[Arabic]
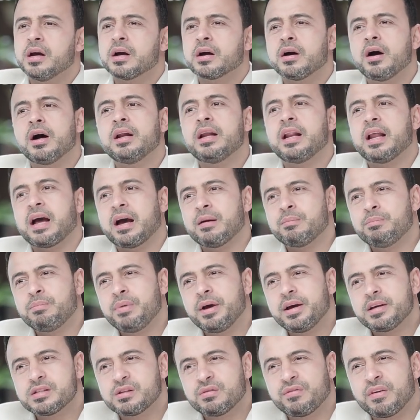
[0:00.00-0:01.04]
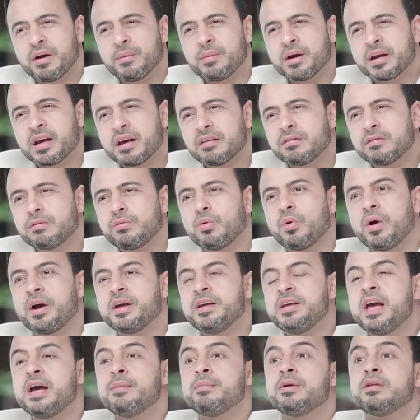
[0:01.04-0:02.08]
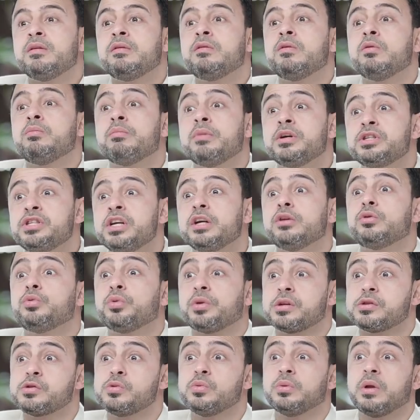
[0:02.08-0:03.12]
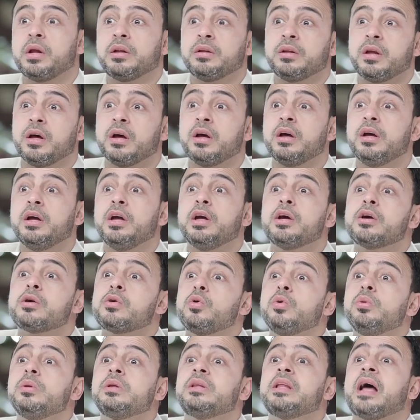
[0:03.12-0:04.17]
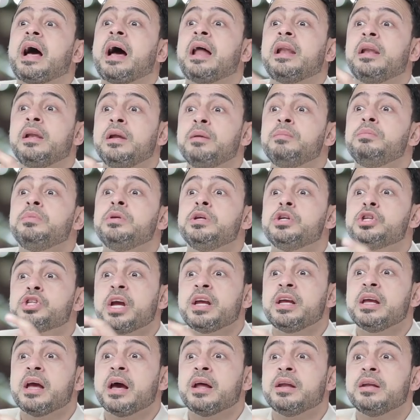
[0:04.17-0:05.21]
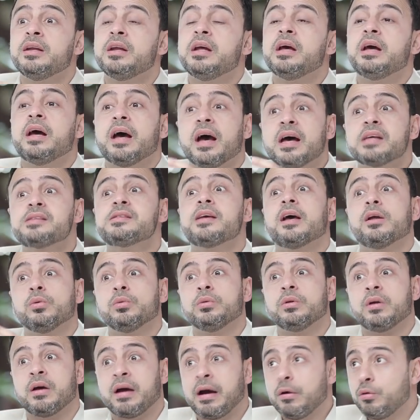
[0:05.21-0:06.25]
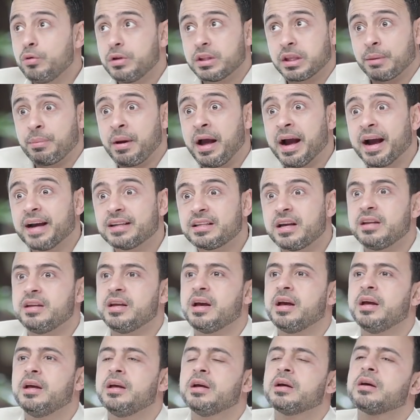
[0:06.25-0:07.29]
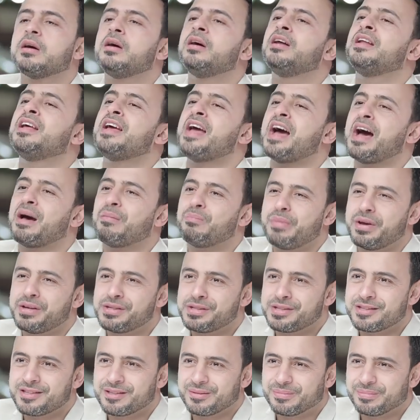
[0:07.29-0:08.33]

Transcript: قال العباس فمكثت أياما ثم جئت رسول الله قلت علمني شيئا أسأل الله قل طب حاجة تانية قال يا عباس